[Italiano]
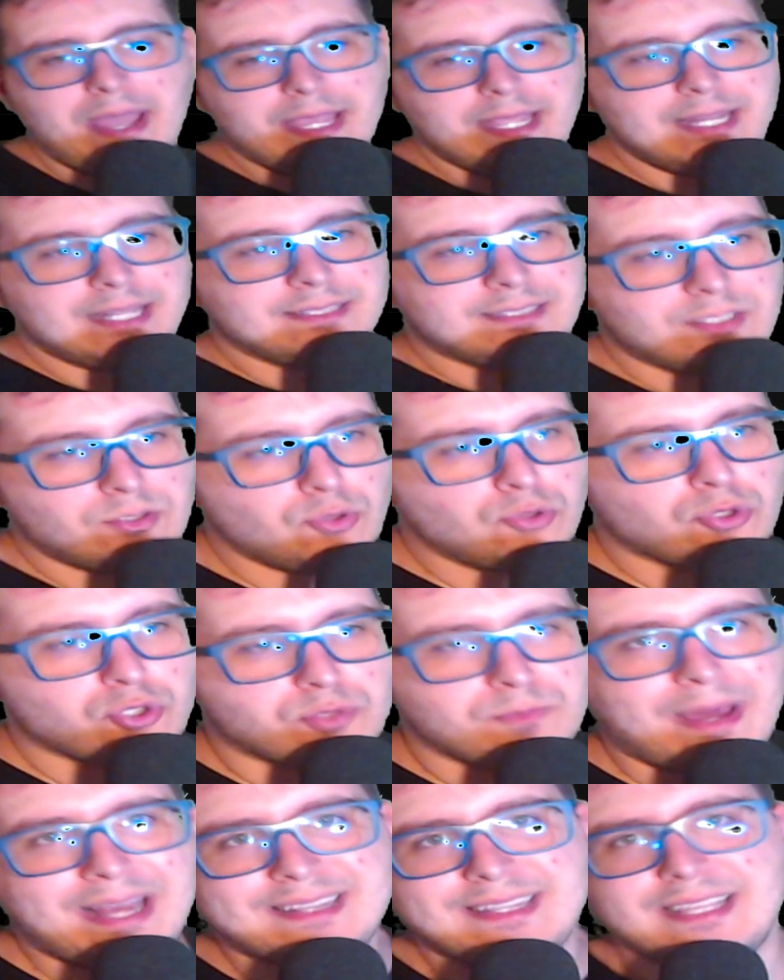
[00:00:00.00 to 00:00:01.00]
innanzitutto
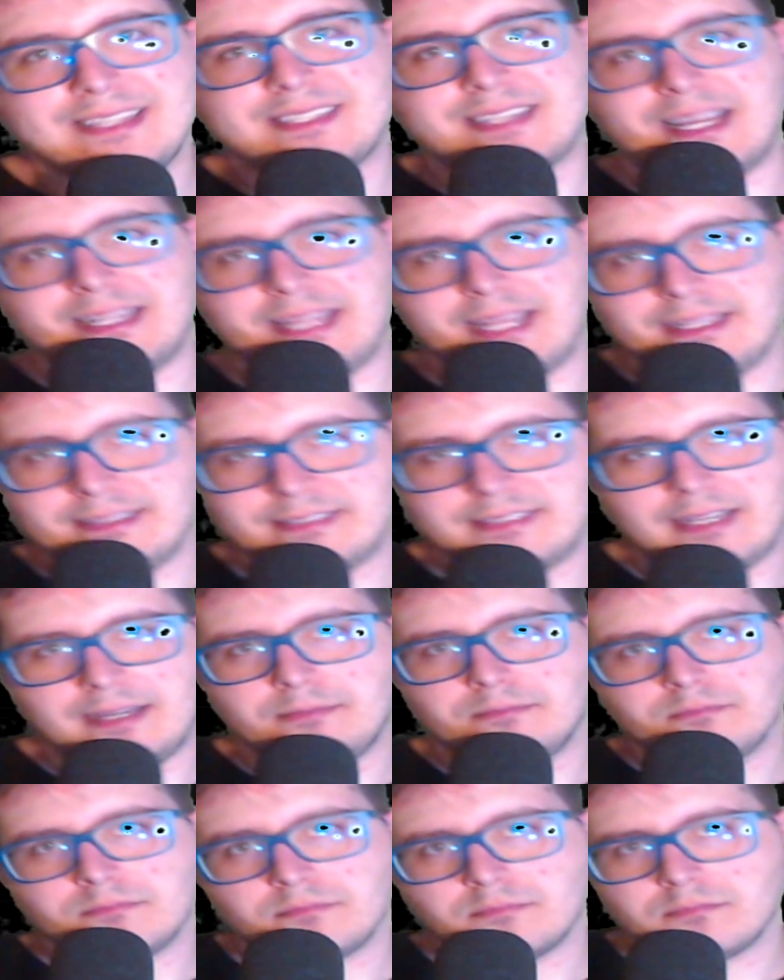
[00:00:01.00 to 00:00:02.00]
Smart è in scadenza
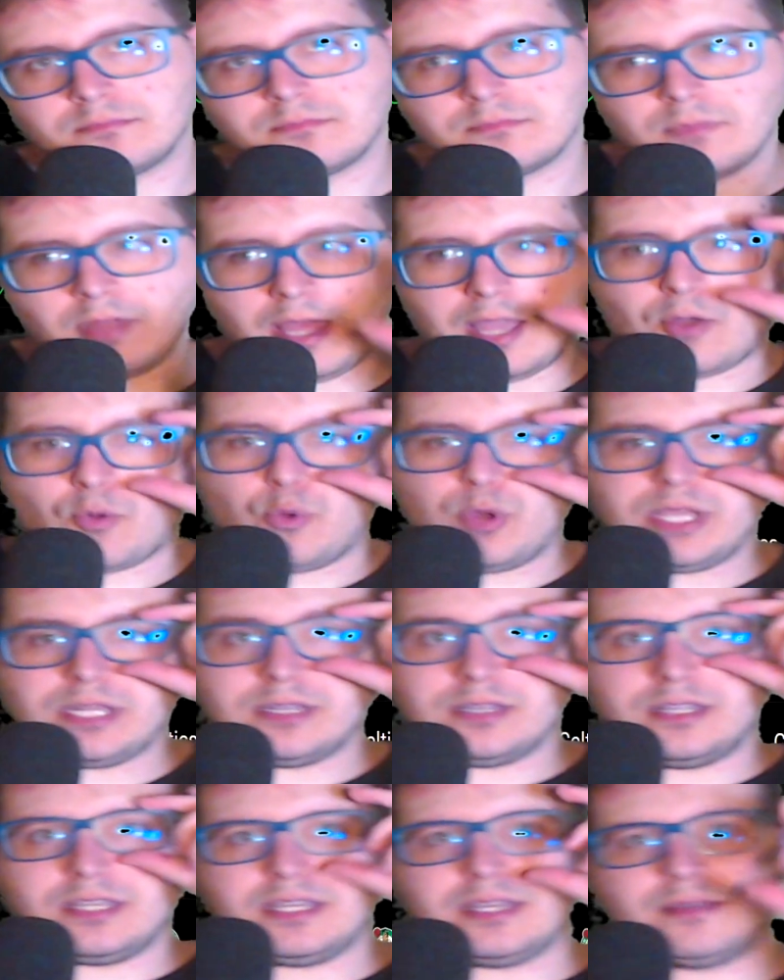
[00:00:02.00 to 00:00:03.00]
e
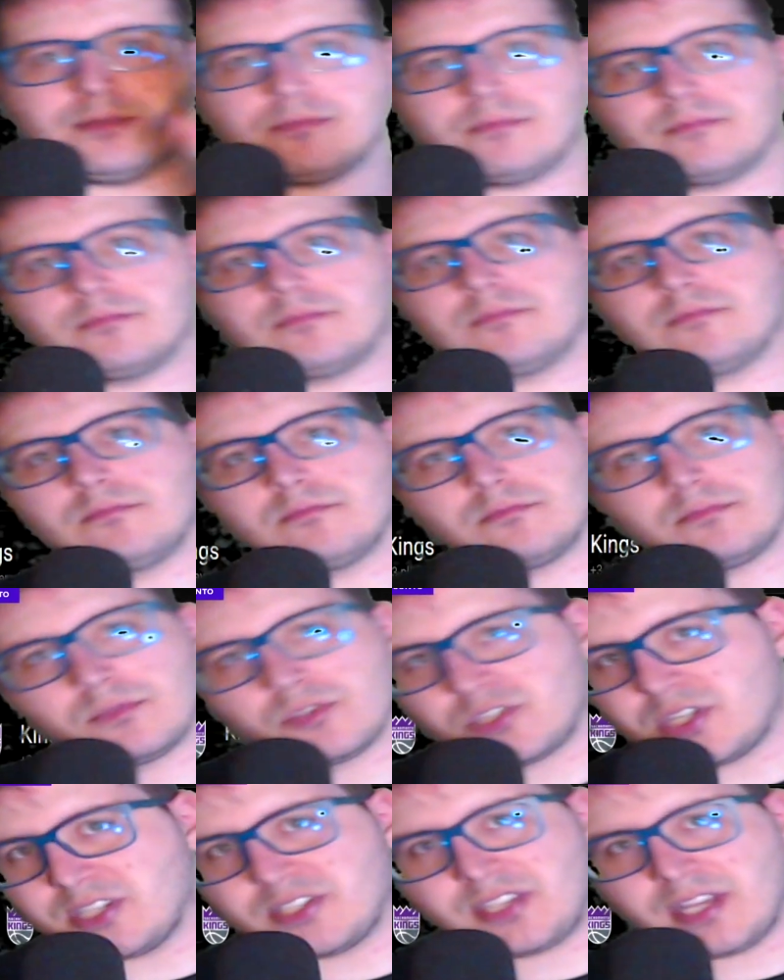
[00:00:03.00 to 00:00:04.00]
quindi
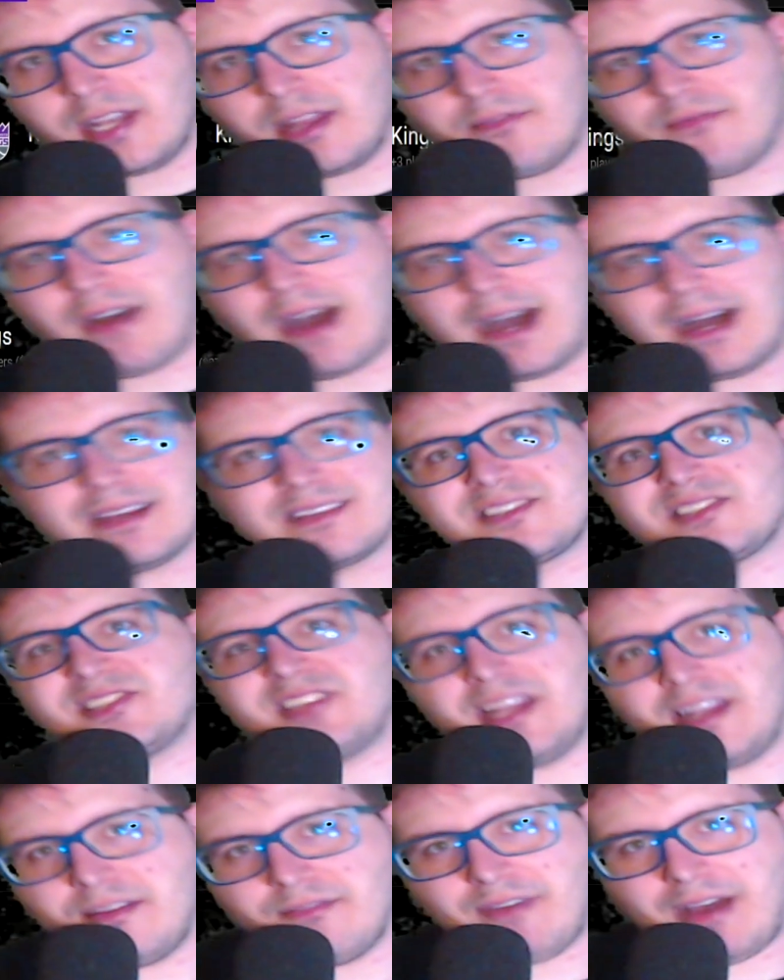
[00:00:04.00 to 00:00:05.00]
se se ne va, se
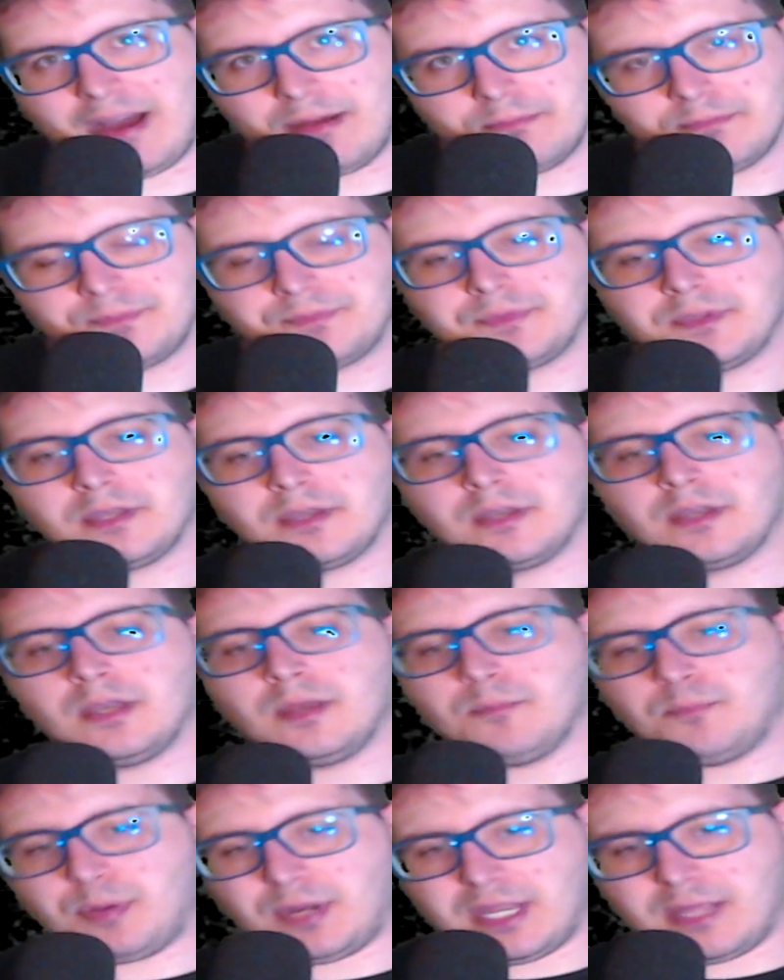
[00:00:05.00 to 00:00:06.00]
ne va.
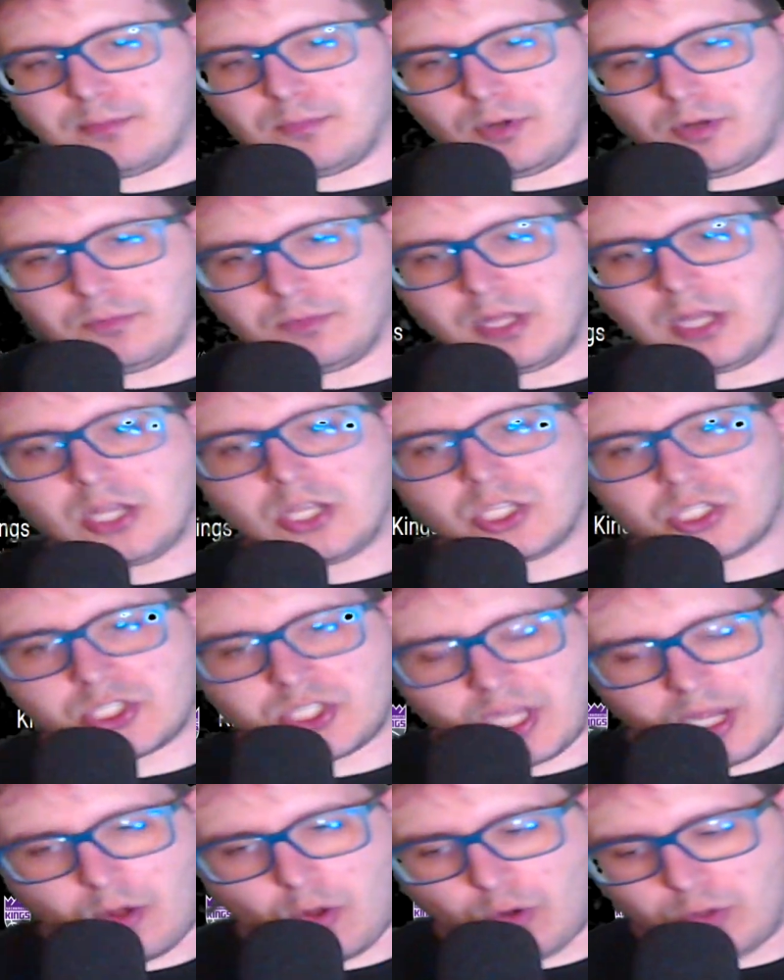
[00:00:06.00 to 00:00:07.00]
Primo.
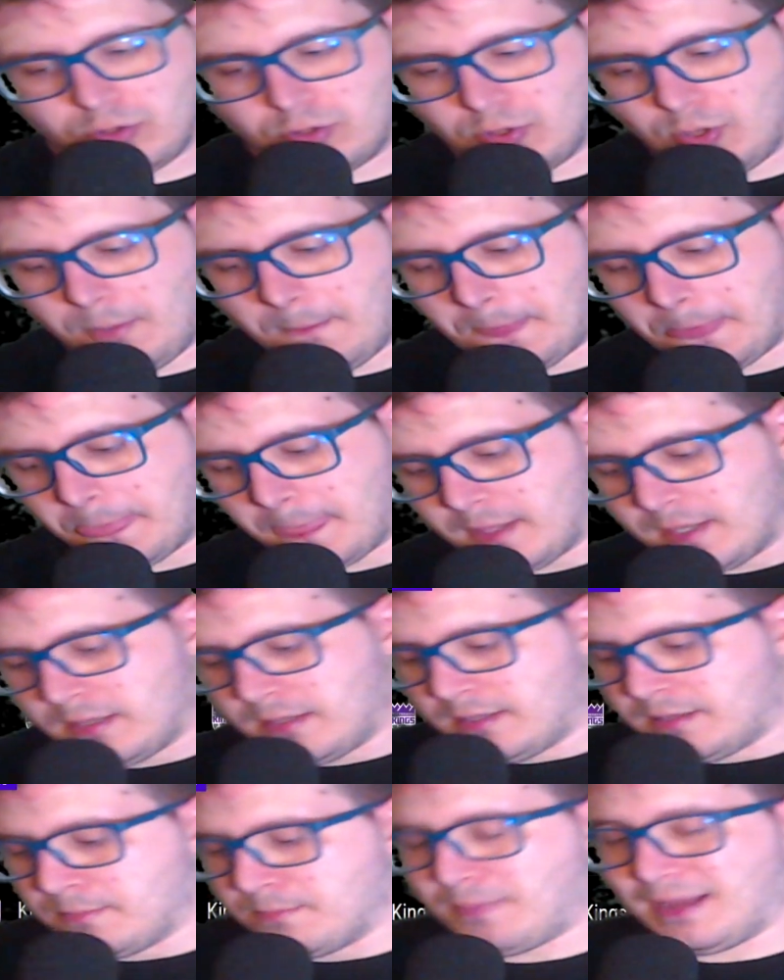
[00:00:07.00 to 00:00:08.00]
Secondo,
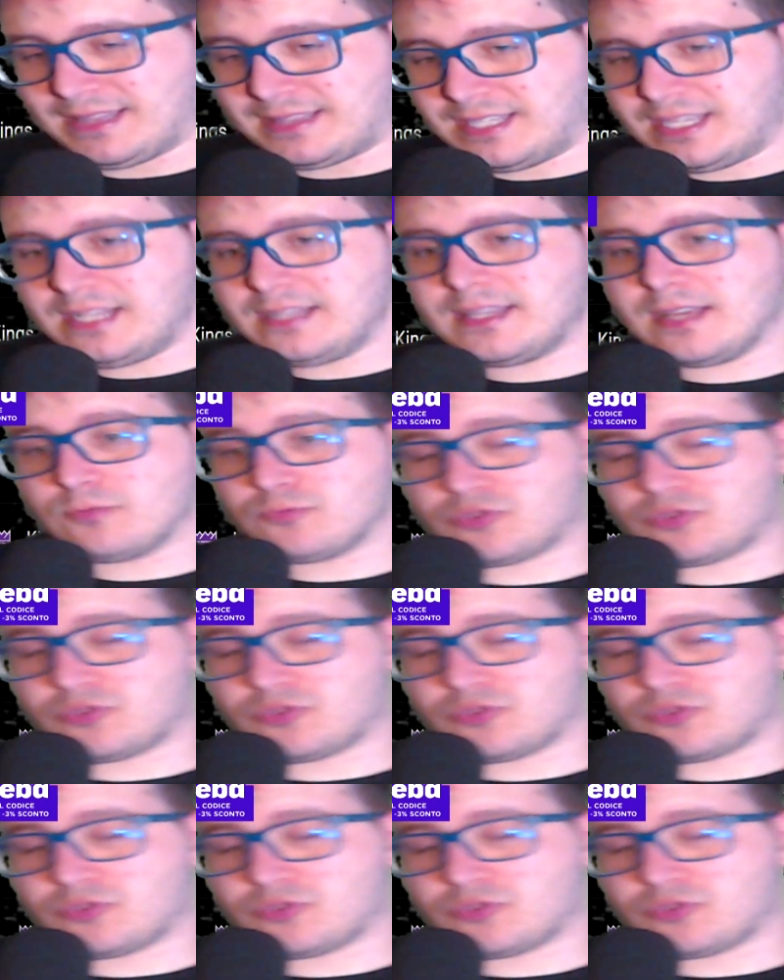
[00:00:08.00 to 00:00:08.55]
Bud Hild è un